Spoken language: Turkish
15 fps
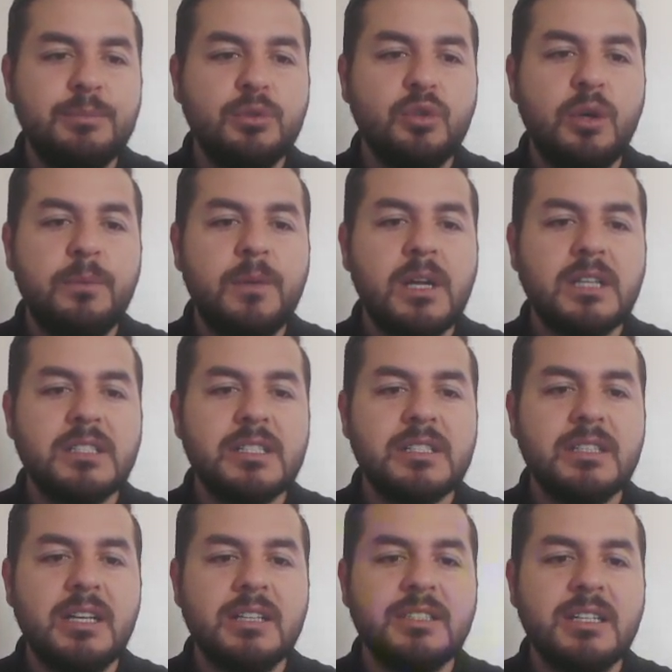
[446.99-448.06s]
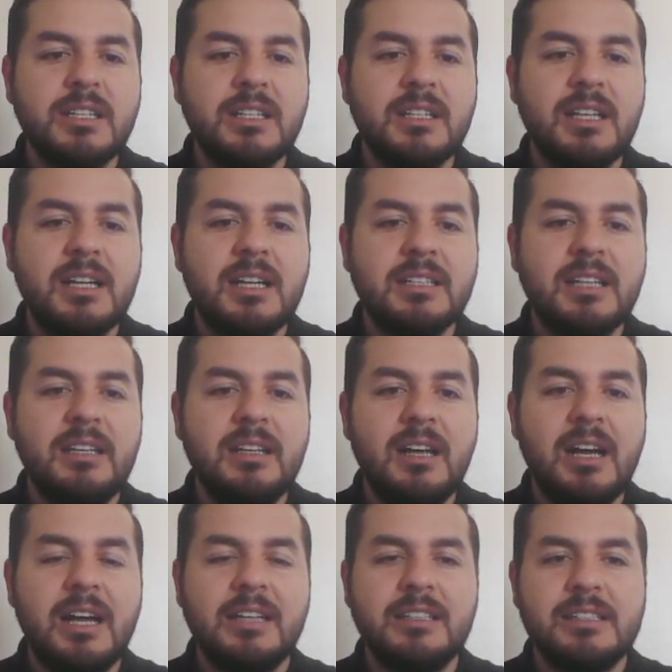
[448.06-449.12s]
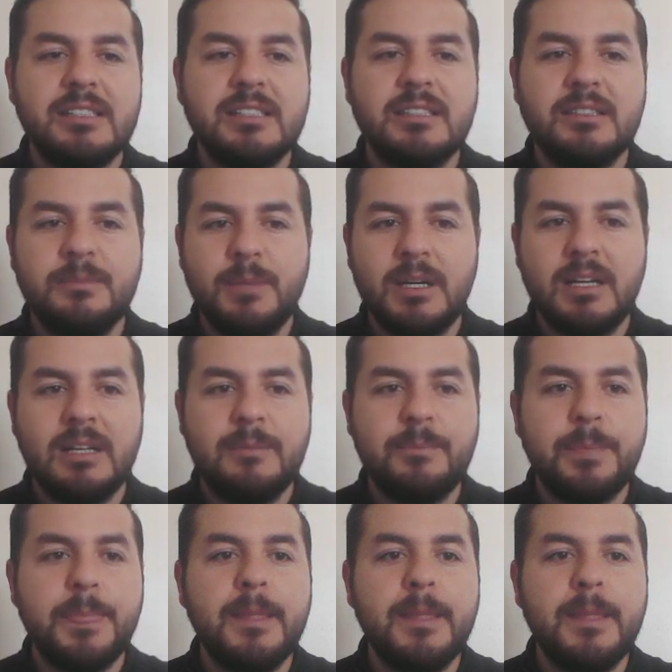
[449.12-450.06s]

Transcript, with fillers: Bu toprak çeşidi aşağıdakilerden hangisidir? Bakalım.